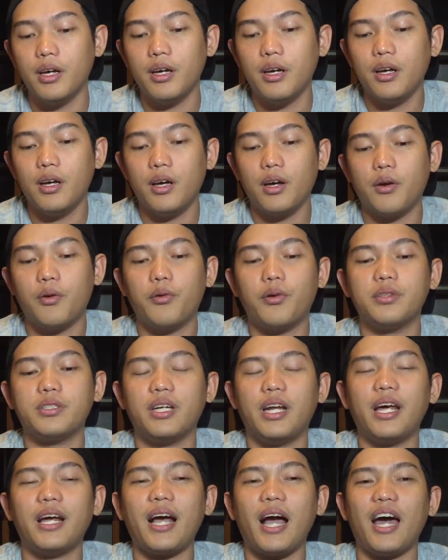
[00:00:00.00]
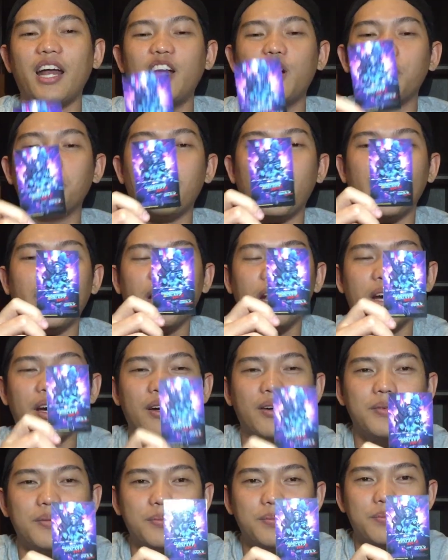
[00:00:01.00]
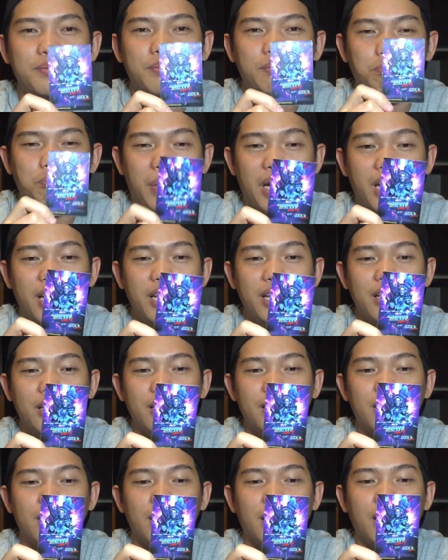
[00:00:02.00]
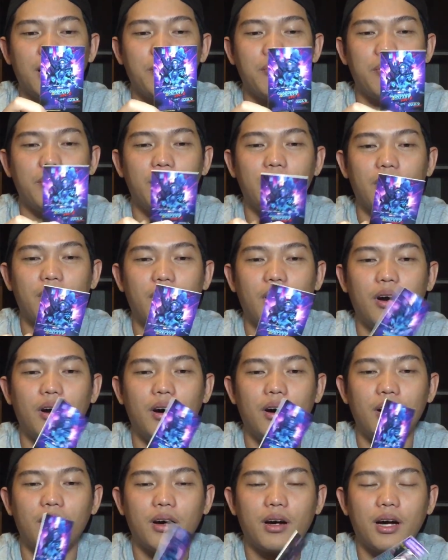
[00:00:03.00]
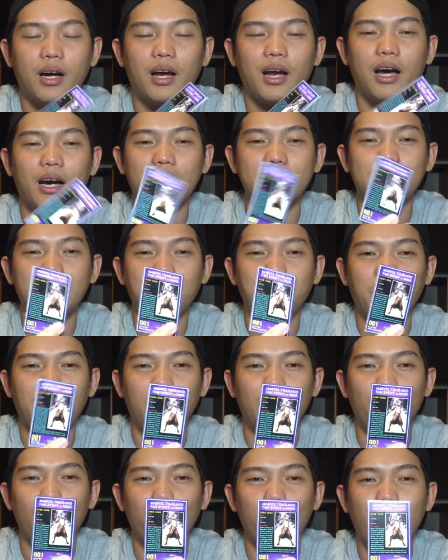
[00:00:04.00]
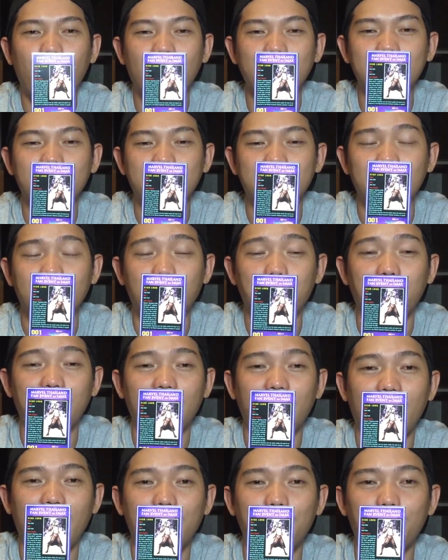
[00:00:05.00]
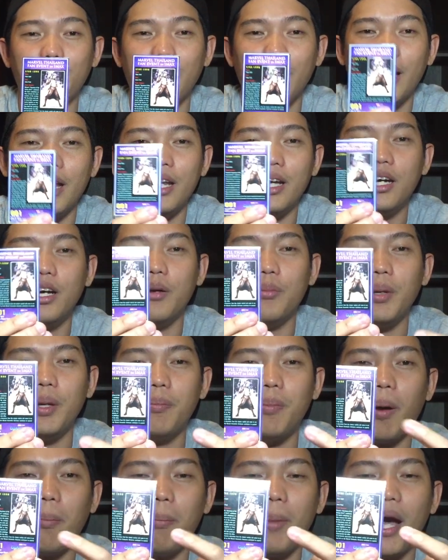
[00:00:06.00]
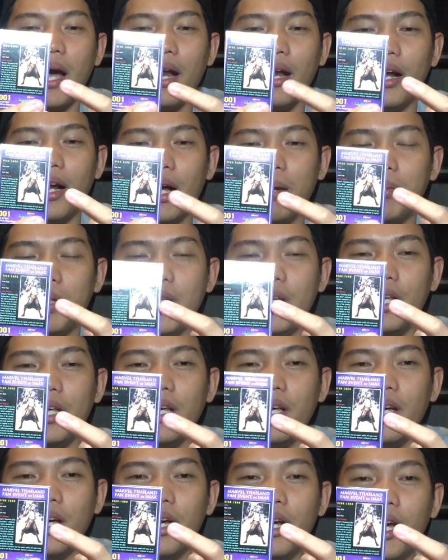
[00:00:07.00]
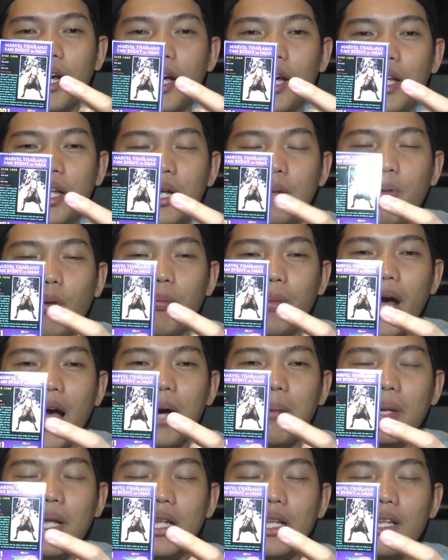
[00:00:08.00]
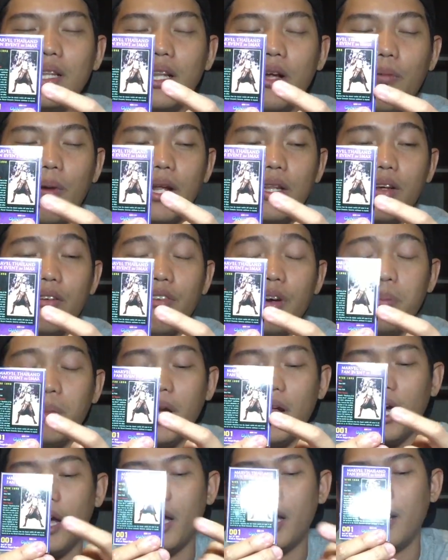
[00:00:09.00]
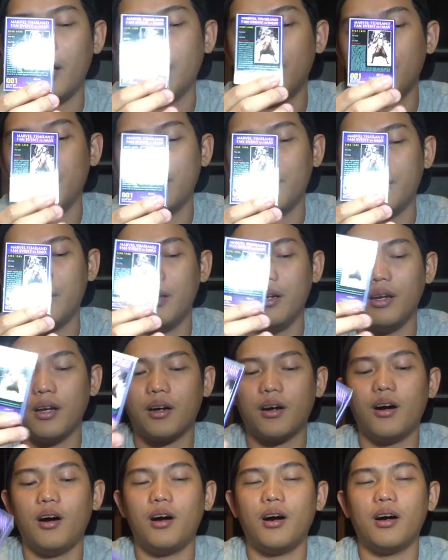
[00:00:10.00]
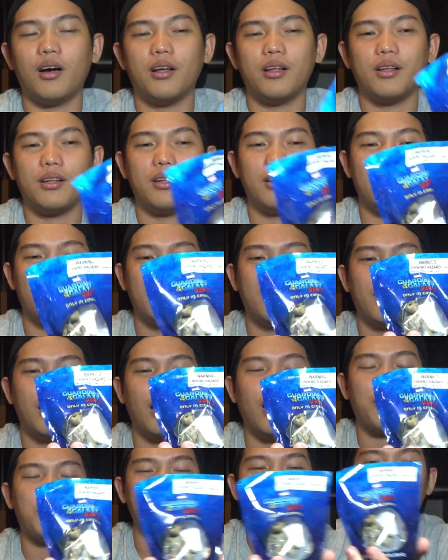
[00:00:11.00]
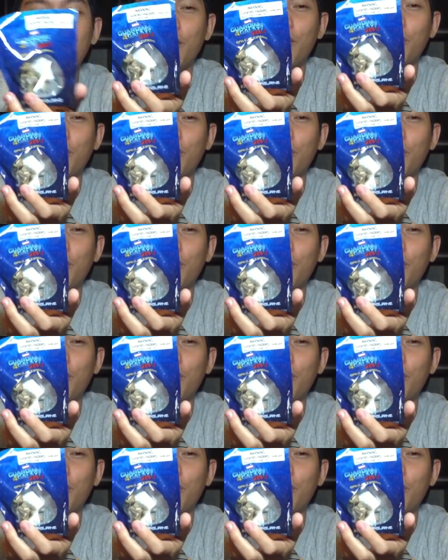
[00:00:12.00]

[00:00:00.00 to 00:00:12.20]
2 คุณก็จะได้การ์ดหนึ่งใบนะใบนี้นะครับ แล้วก็ข้างหลังก็จะเป็นรูปบ้าจากศิลปินไทยด้วย อันนี้คือพี่ป๊อปมานนะครับ ที่ที่ผมได้เป็นรางวัลตอนแฟนบันแท้นะ แล้วก็ในร